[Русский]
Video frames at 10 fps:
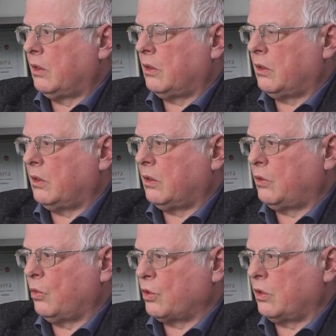
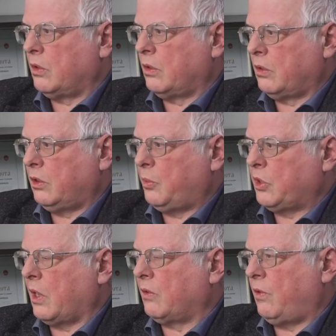тоже не
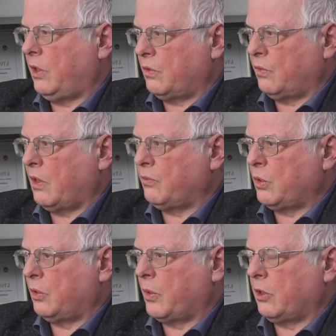без конфликтов там
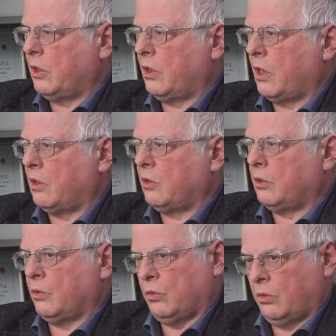все это
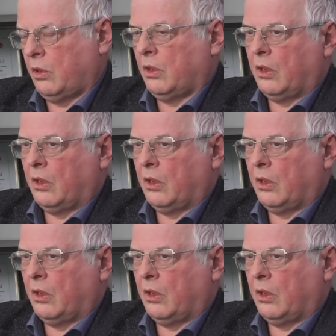протекало, но